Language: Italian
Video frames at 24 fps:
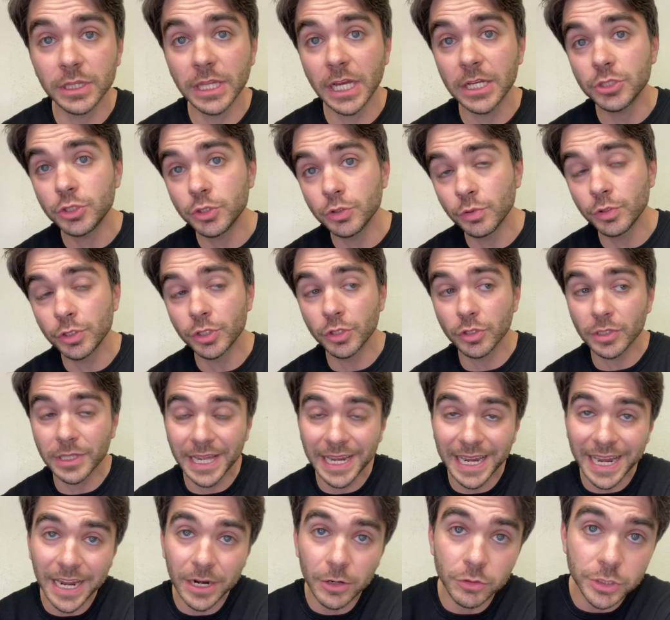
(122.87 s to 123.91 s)
da giugno
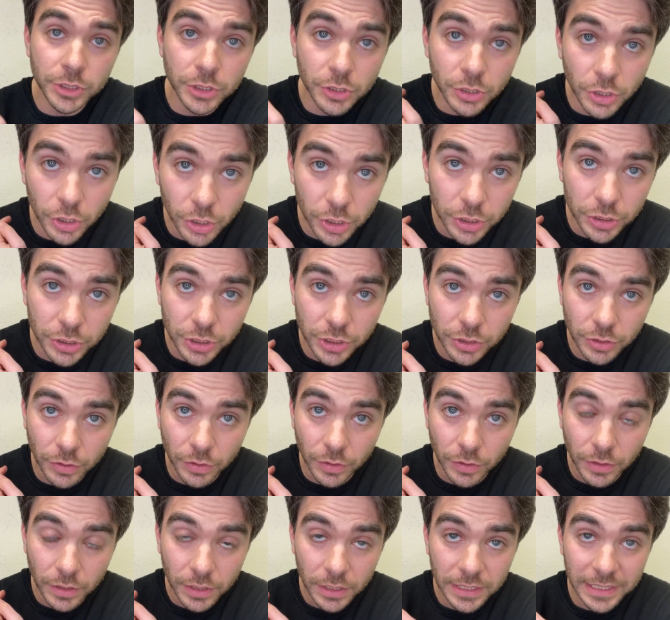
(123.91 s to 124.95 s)
dall'anno
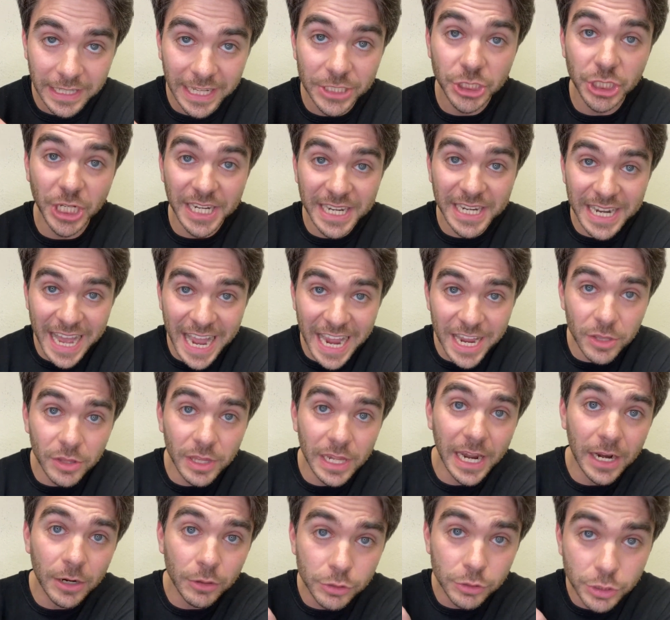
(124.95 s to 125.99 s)
scorso da gennaio
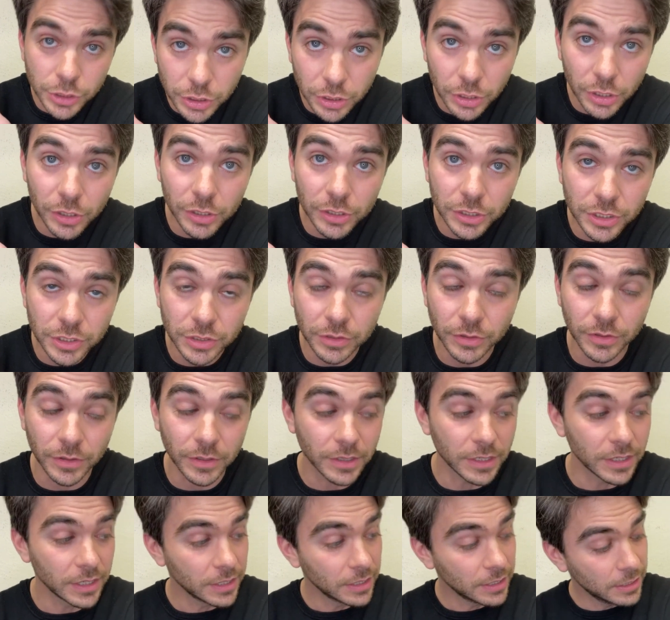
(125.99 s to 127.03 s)
dell'anno scorso
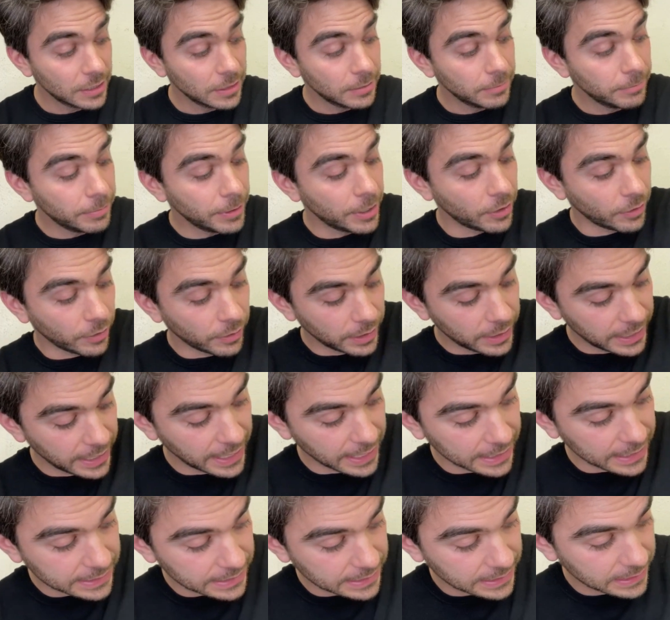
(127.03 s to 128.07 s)
però
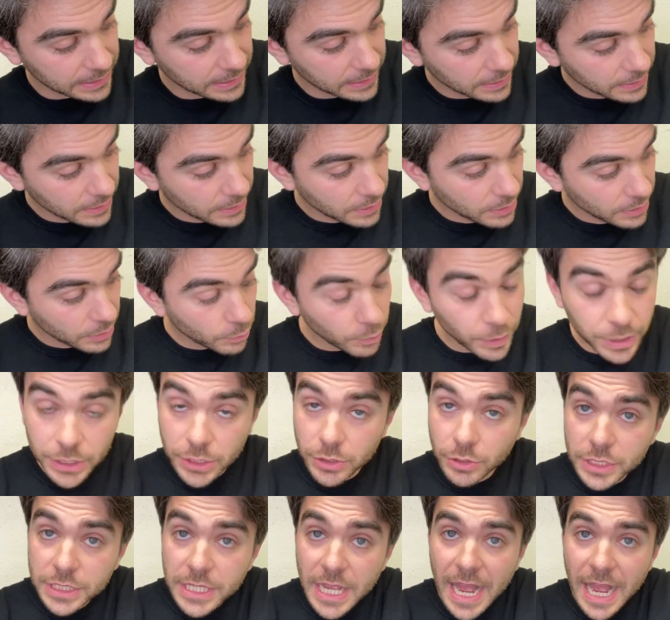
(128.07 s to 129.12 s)
ragazzi
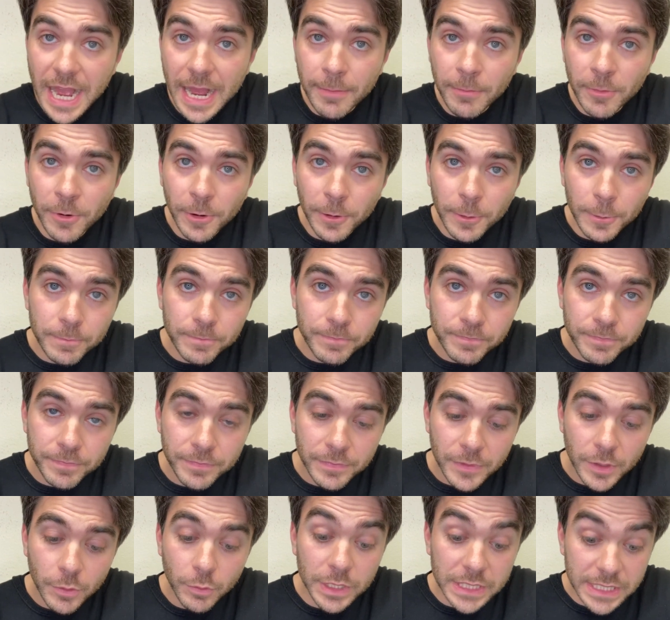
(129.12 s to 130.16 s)
questo siamo
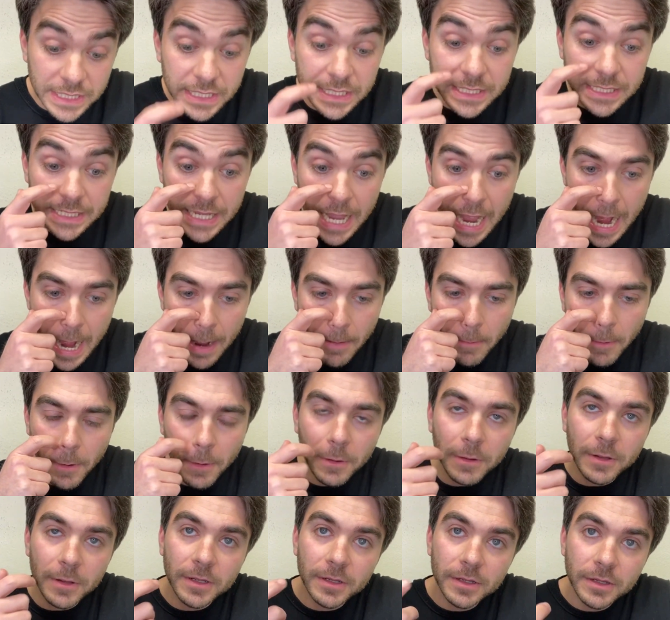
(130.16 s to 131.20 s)
questi siamo